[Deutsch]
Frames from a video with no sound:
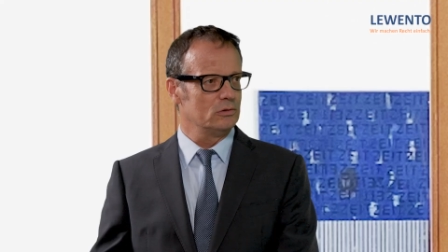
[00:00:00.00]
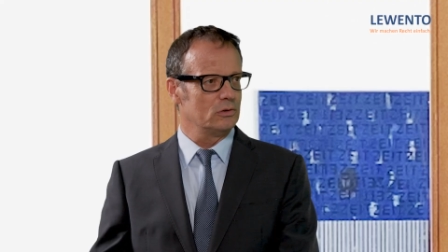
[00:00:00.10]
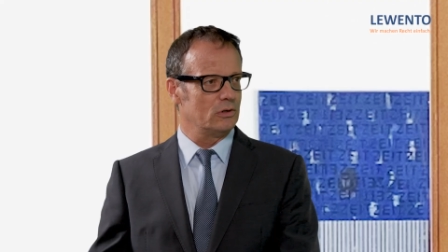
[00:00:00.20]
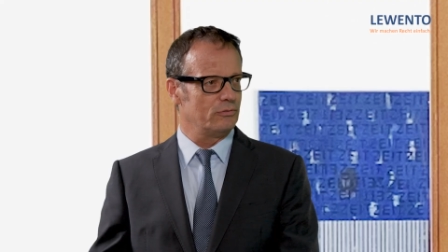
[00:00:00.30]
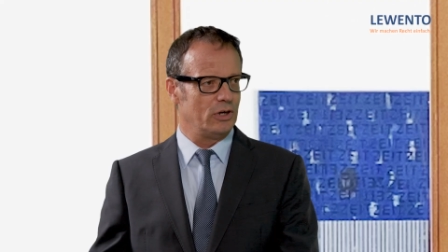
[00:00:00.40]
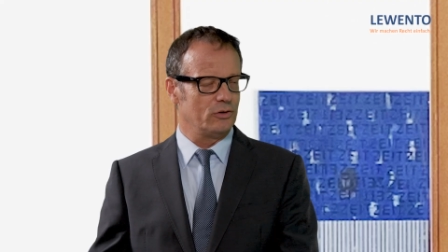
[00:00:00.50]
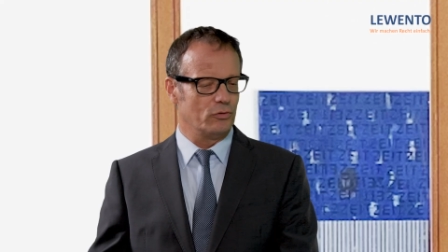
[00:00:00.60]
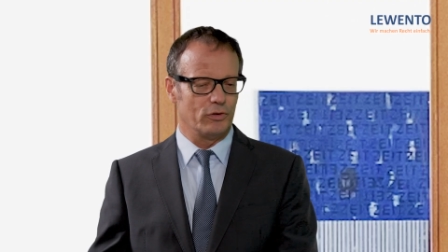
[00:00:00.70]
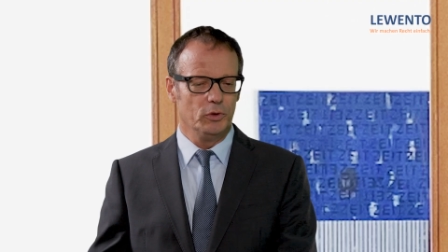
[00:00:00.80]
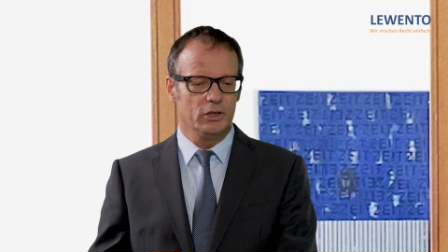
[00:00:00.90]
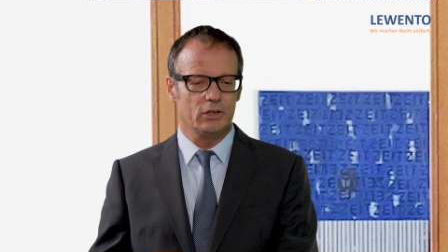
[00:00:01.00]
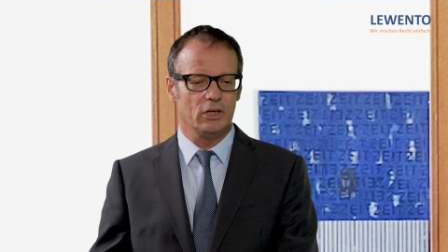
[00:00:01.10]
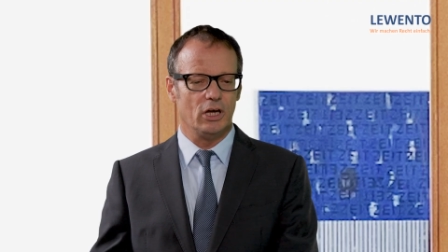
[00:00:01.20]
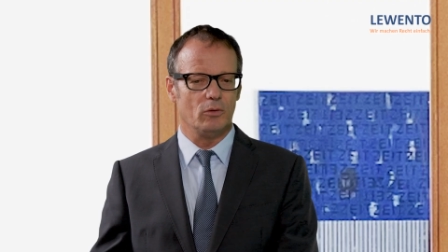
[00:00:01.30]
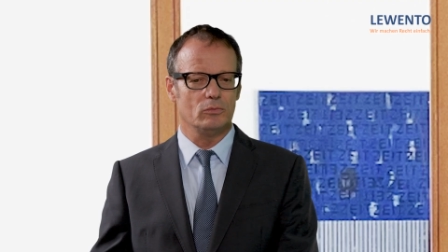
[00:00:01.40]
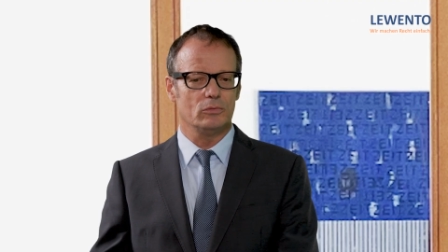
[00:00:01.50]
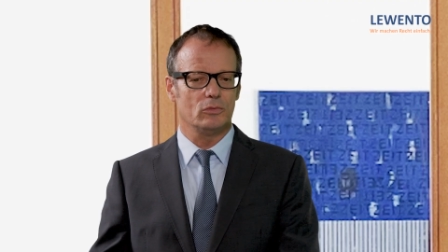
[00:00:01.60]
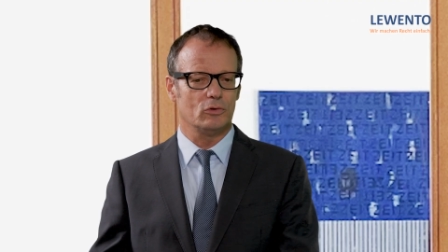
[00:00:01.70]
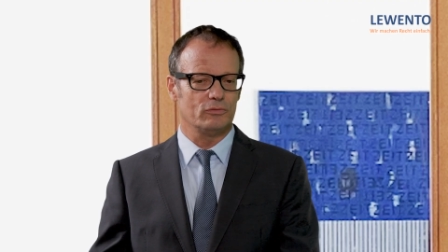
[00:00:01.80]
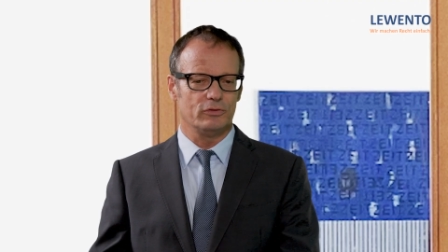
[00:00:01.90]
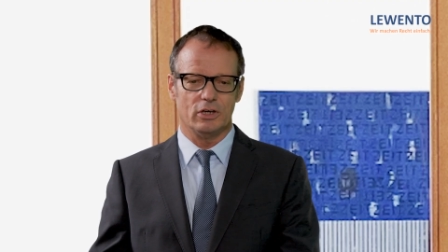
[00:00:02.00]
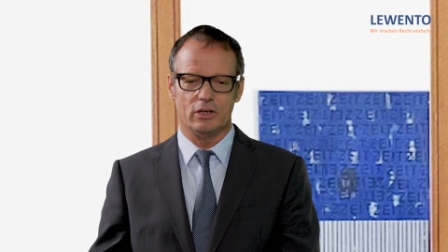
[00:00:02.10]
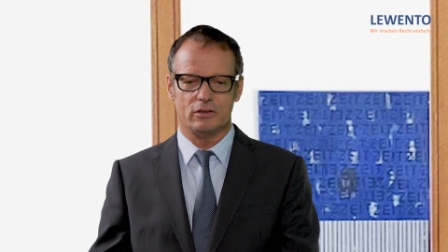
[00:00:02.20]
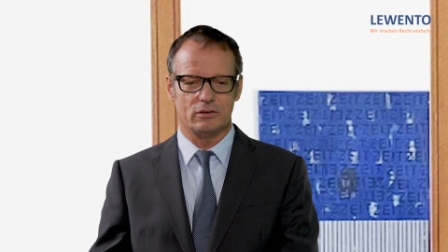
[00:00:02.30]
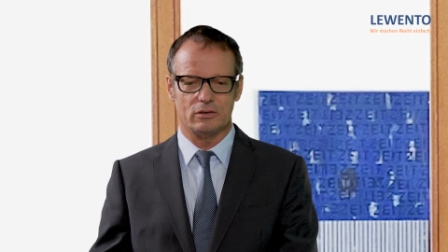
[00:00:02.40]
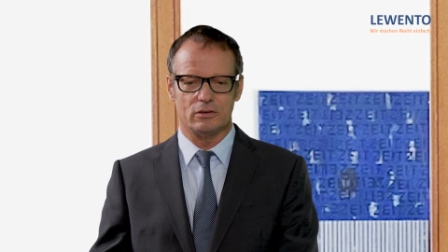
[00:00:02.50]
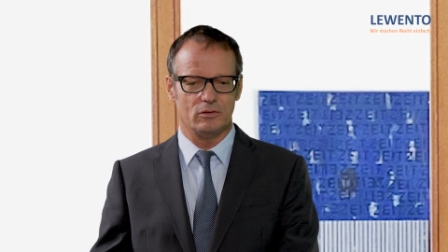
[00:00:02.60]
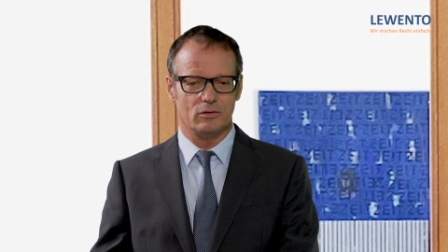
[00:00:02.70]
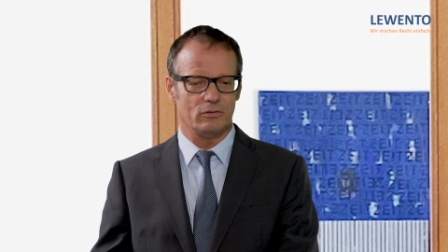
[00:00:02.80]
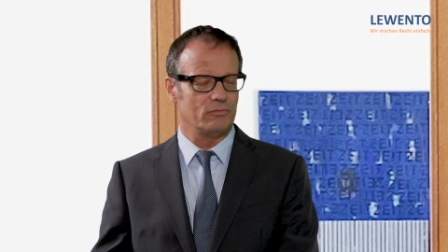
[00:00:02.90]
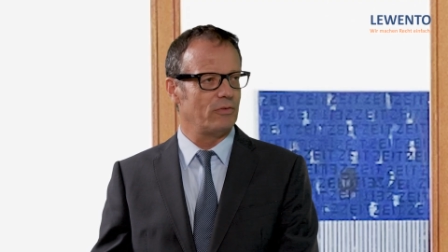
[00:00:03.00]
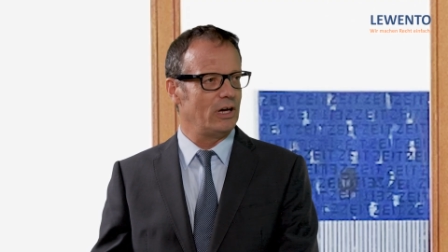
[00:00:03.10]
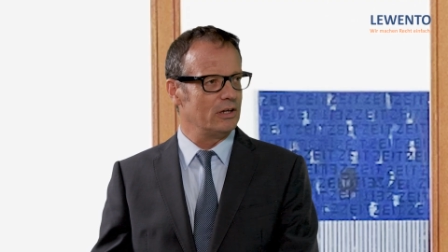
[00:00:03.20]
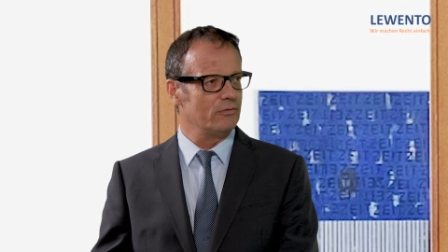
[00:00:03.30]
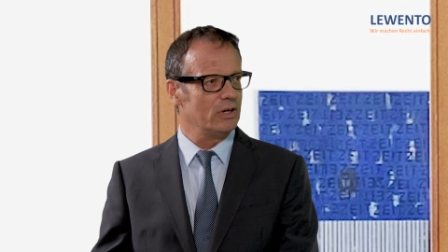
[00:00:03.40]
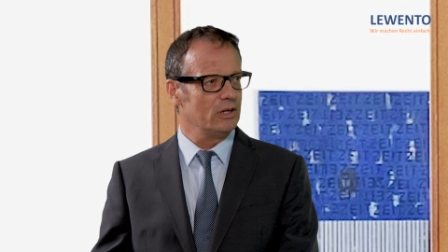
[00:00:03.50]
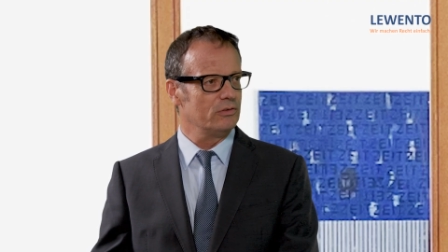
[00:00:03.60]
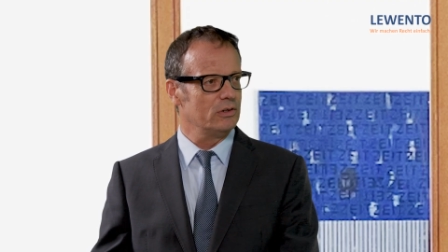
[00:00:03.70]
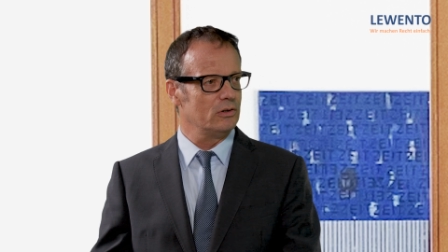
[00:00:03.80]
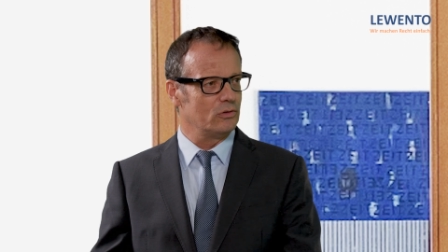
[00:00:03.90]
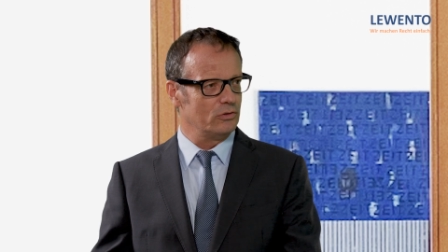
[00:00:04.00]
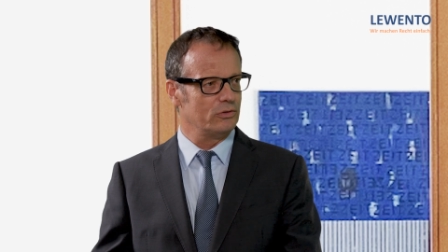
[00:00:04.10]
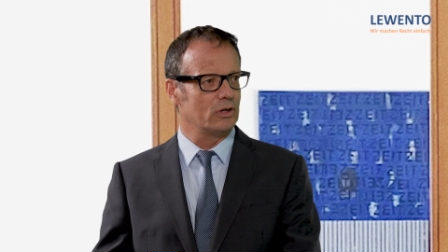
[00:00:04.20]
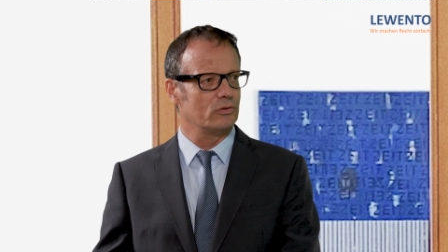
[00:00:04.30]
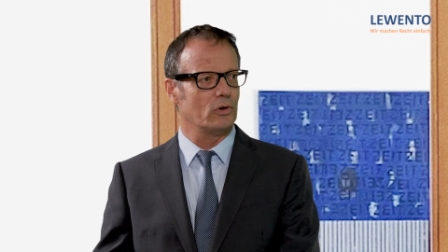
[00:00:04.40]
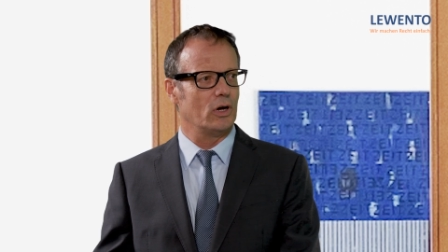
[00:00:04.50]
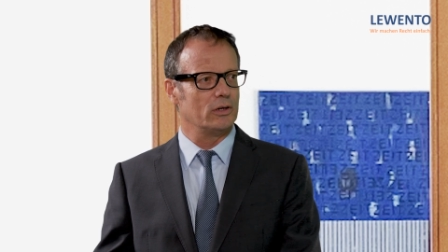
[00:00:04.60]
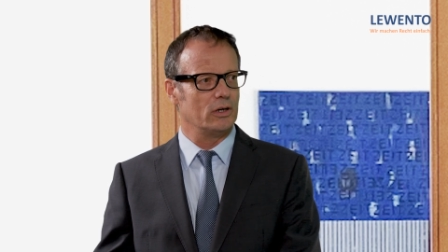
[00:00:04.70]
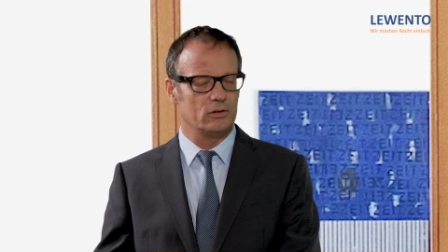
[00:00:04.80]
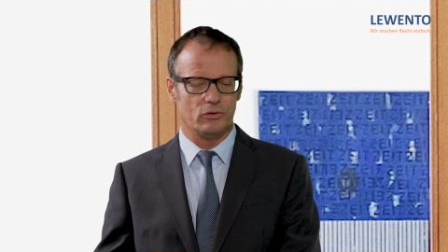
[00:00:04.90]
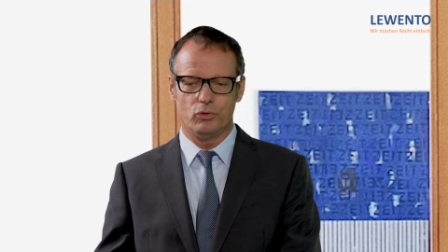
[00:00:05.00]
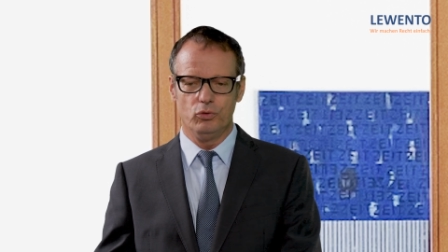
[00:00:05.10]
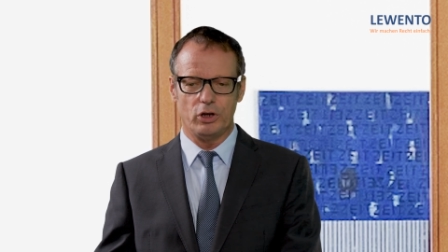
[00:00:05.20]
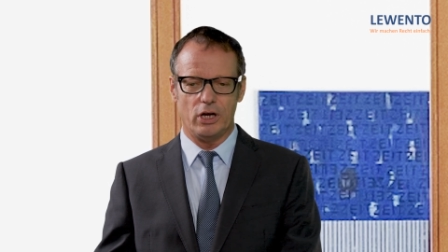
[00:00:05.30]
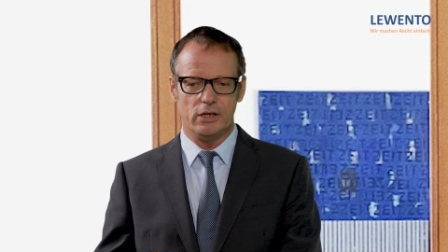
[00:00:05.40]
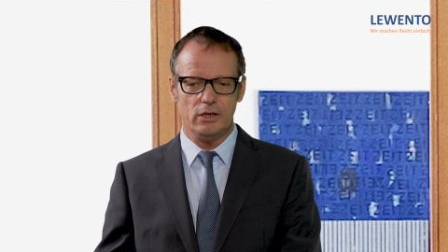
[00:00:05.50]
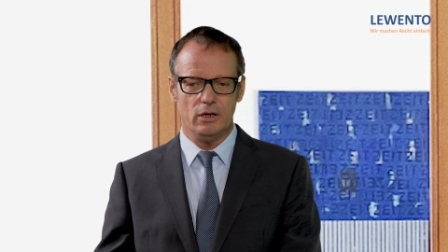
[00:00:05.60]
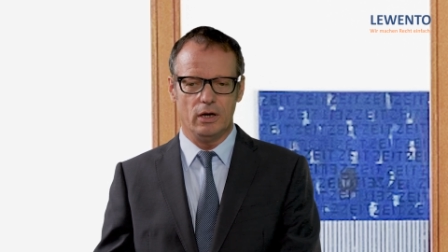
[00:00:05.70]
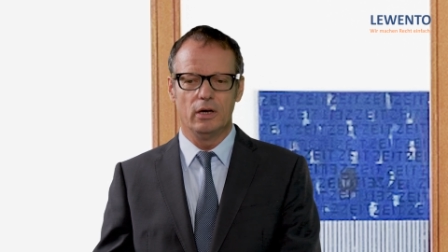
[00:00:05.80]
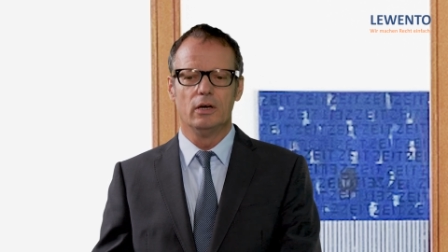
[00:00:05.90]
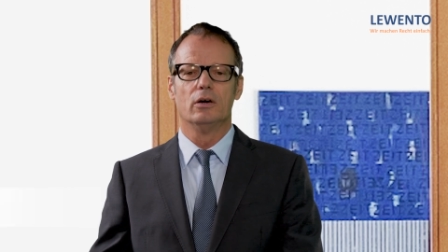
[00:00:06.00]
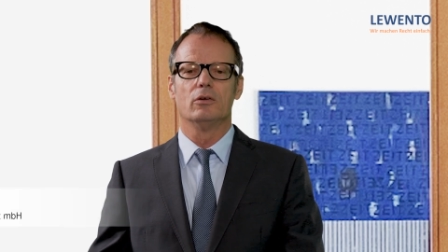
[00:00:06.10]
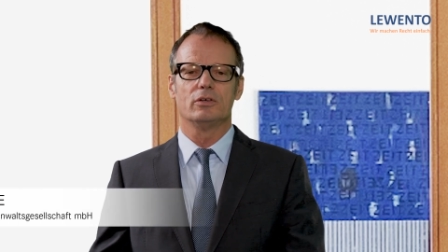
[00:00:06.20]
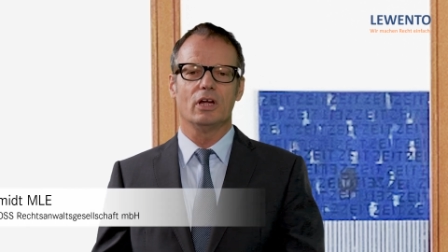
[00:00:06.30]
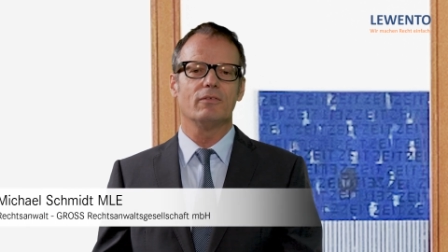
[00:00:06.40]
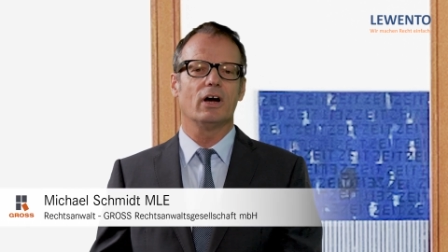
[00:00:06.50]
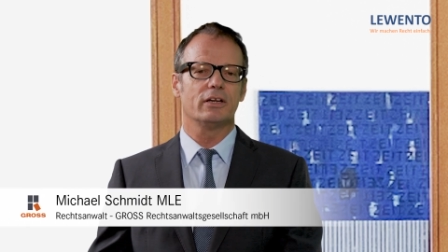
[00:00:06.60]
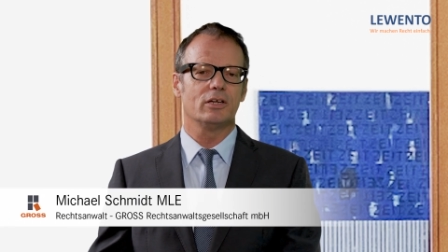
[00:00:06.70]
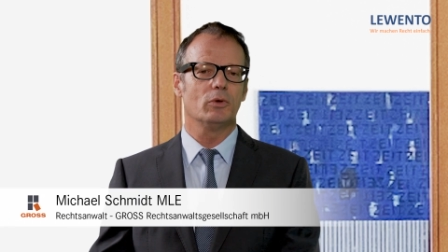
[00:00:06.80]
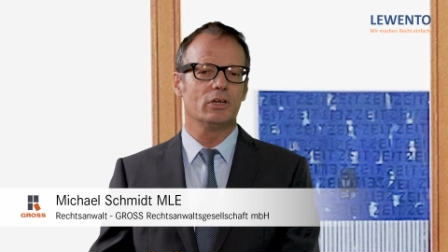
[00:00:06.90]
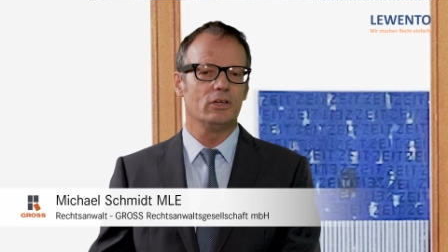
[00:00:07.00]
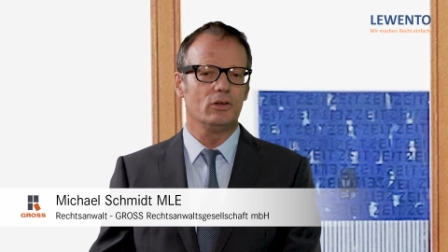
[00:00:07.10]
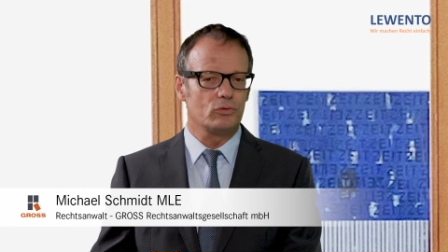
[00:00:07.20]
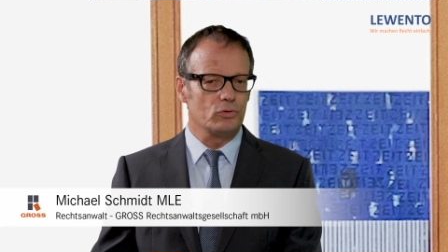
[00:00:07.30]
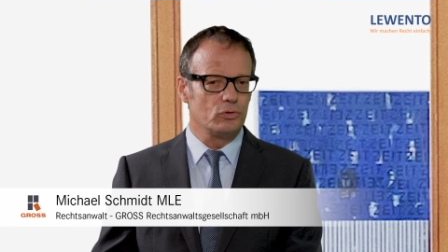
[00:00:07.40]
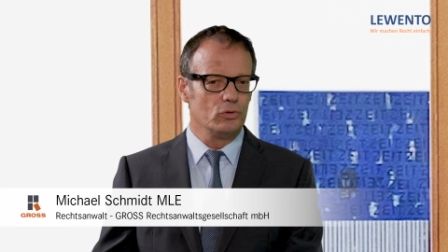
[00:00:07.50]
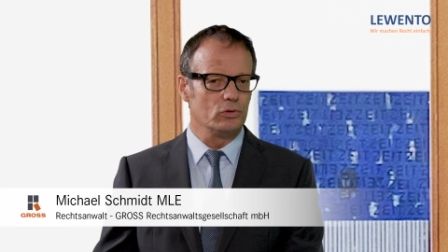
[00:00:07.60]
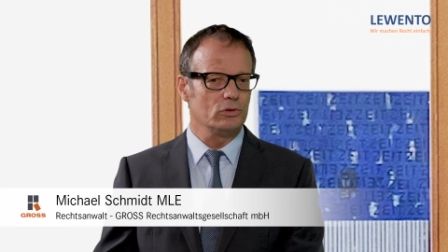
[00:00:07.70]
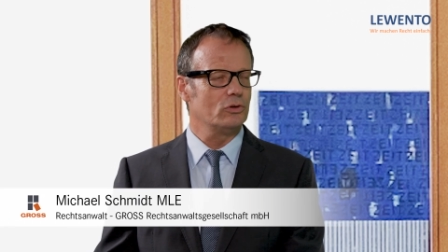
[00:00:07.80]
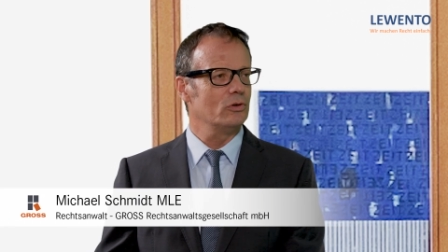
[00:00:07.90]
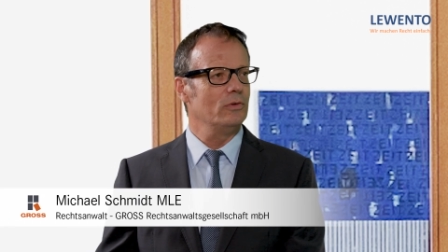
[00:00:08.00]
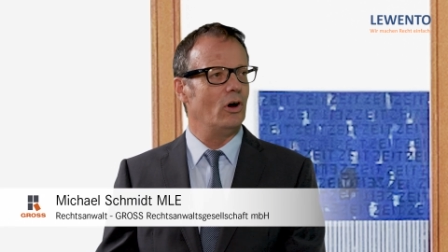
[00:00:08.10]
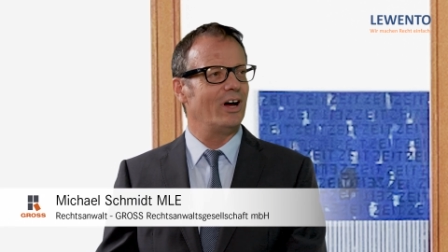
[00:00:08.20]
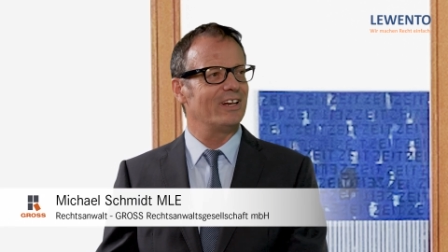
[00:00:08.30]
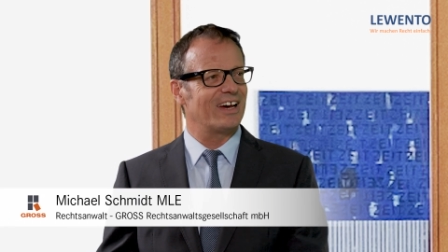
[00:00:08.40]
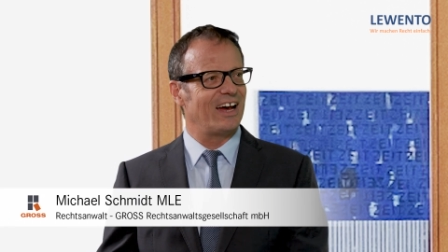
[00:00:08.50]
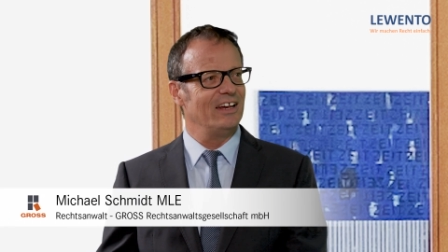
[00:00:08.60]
oder vielleicht nur vermietet haben oder vielleicht äh, weit entfernt sind, die konnten sich halt so ein, ein zuschalten. Und dann war halt immer die Diskussion, können wir auch eine